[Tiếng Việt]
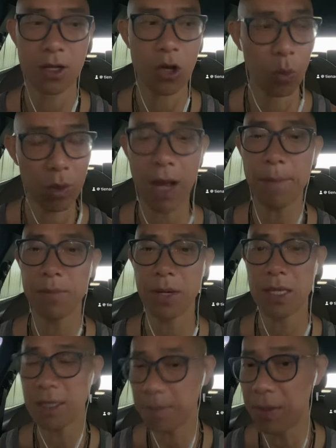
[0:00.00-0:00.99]
cung cấp để
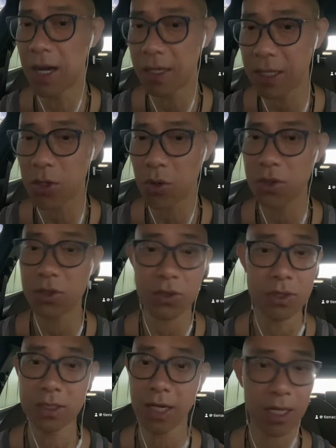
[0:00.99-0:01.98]
giúp đỡ những con con
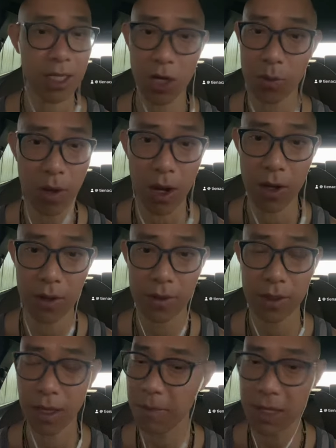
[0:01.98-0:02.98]
người này thì không có
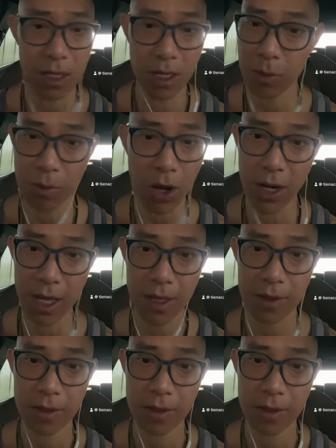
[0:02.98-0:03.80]
ngay bây giờ là không có ở đây